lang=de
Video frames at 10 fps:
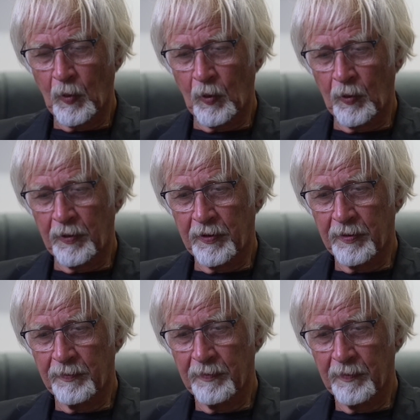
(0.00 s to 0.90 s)

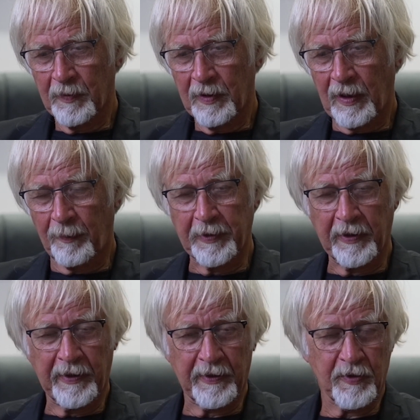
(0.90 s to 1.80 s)
und habe die
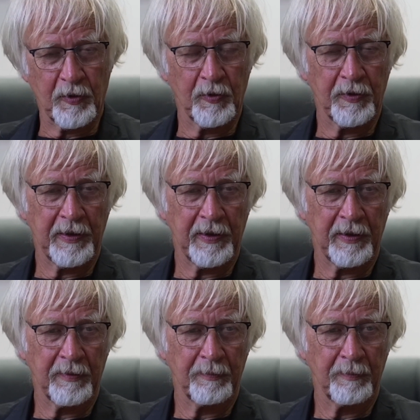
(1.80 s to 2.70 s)
Reaktion
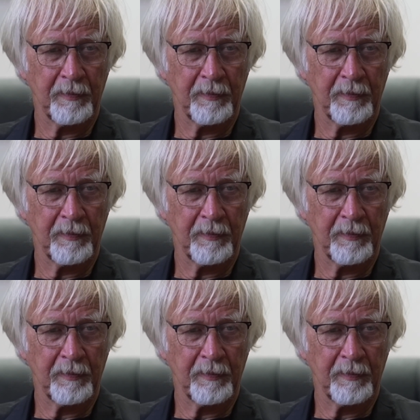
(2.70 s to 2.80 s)
der,